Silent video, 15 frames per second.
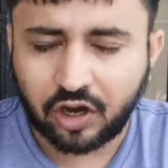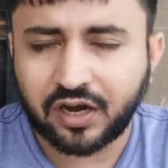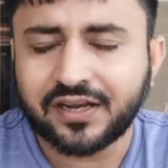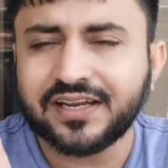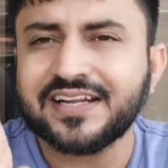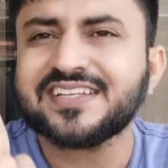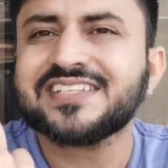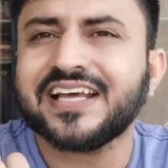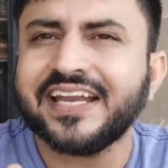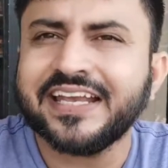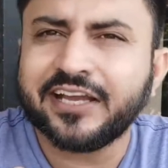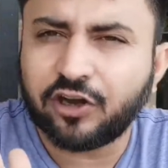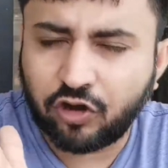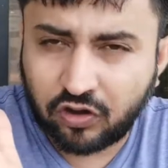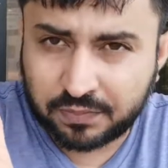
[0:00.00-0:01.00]
ऑनलाइन
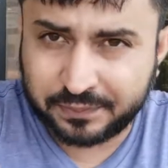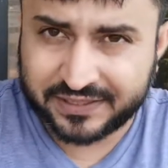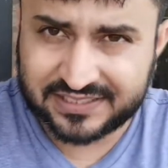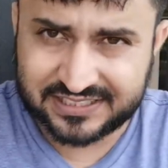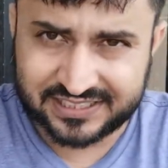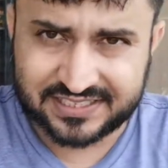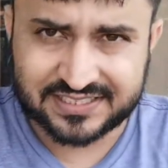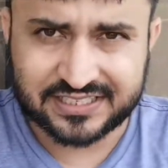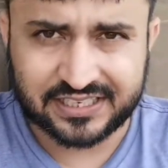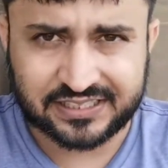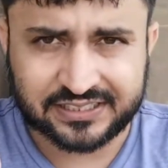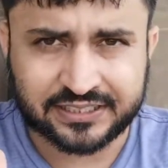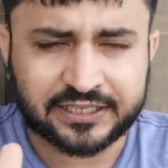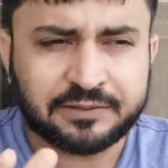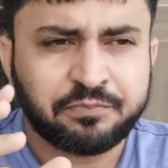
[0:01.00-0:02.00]
सेलिंग और परचेज़ के
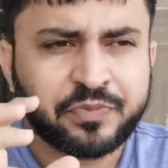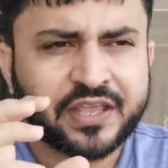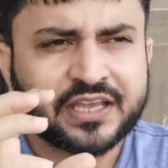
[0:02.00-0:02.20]
लिए